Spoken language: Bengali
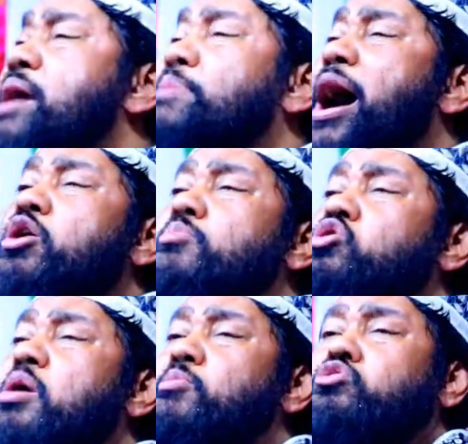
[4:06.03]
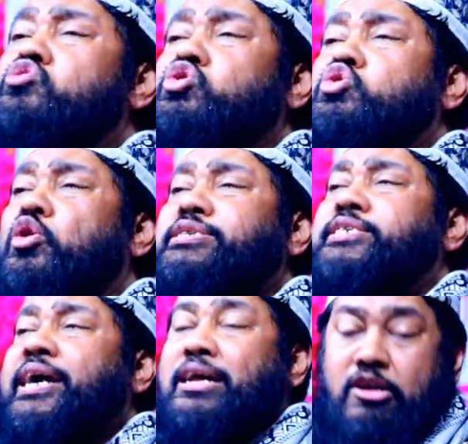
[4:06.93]
এই ভাই অমুক অমুক দোষ
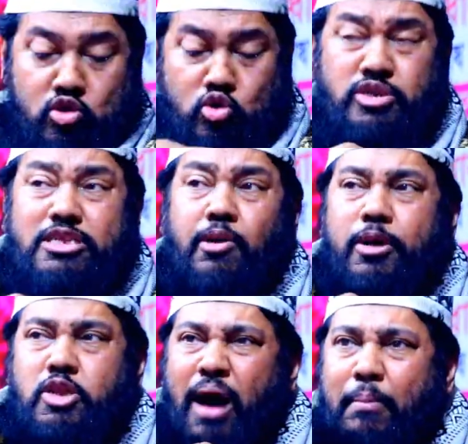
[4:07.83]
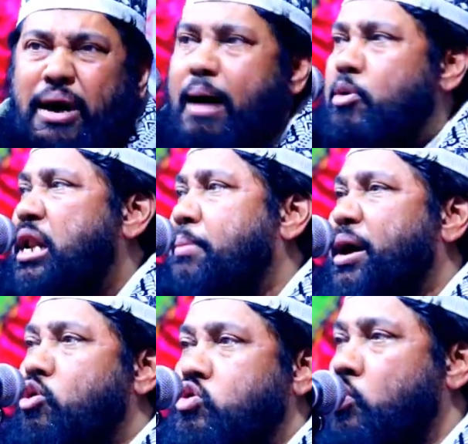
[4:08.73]
করেছে দোষটা তো প্রথমে আমার আমল
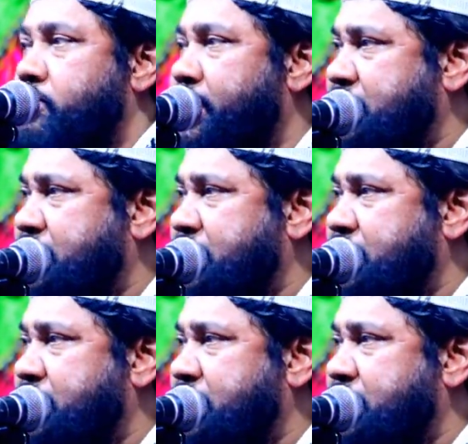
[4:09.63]
নামায় উঠলো ঠিক